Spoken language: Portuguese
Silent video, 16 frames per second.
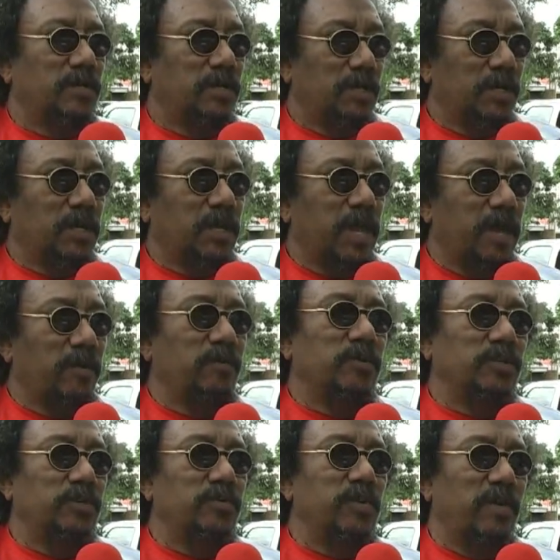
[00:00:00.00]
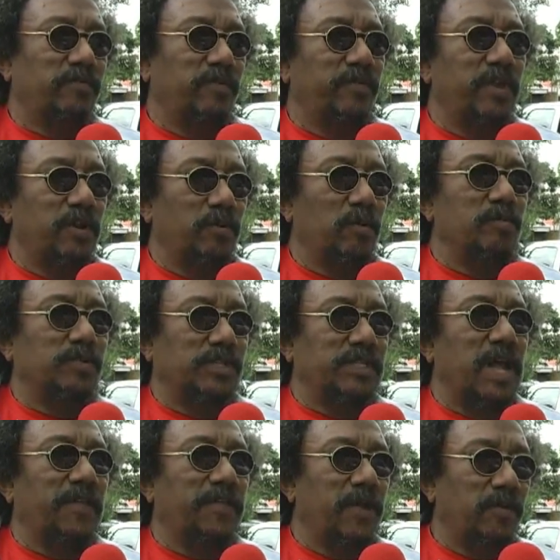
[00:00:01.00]
e quero continuar vivendo como
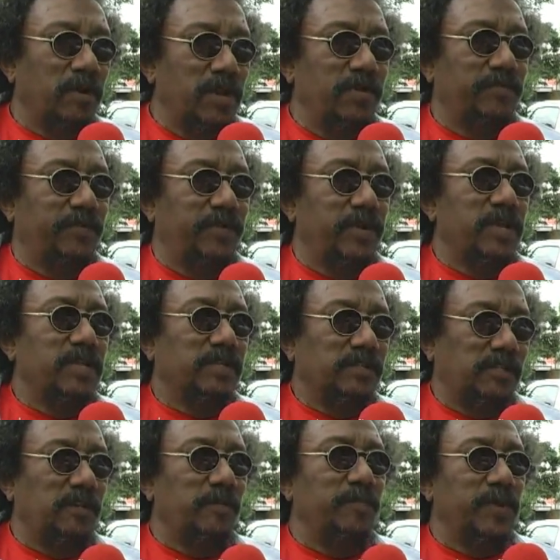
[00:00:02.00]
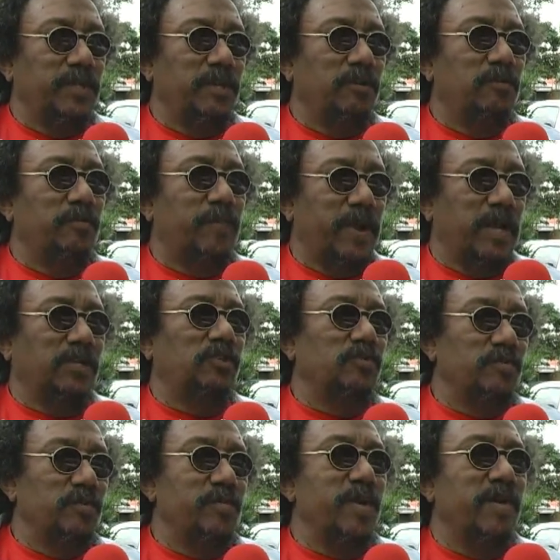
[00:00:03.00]
cidadão livre, desimpedido para
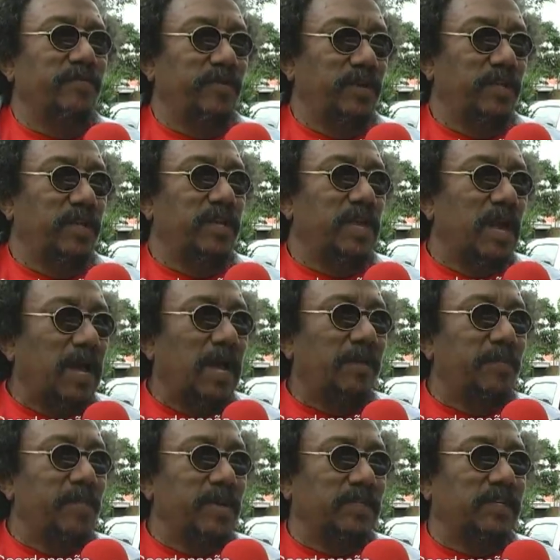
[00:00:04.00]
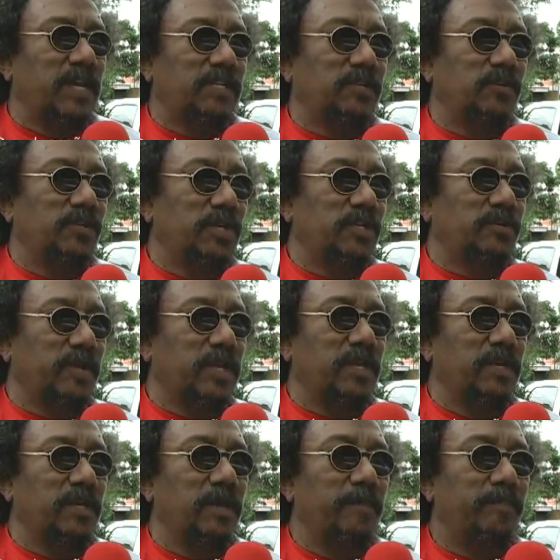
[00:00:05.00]
assumir minha vida. E a mensagem que eu deixo
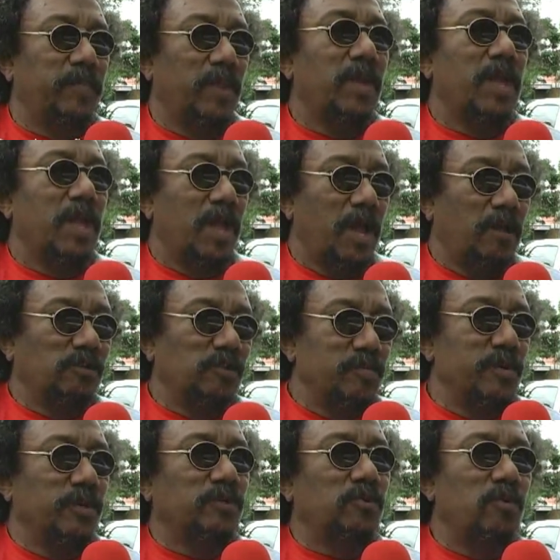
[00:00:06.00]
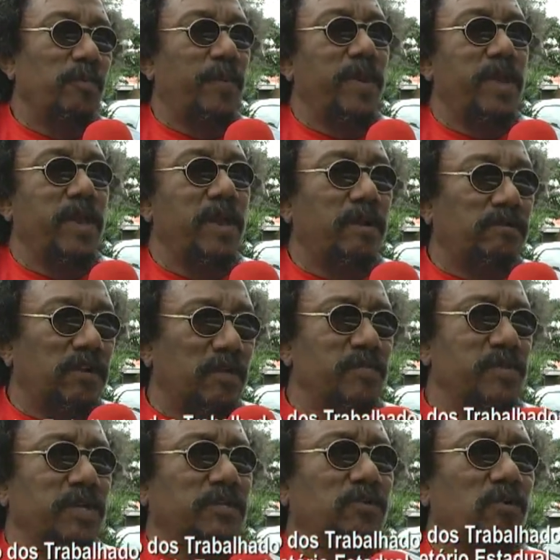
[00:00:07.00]
aqui é aos meus companheiros, às minhas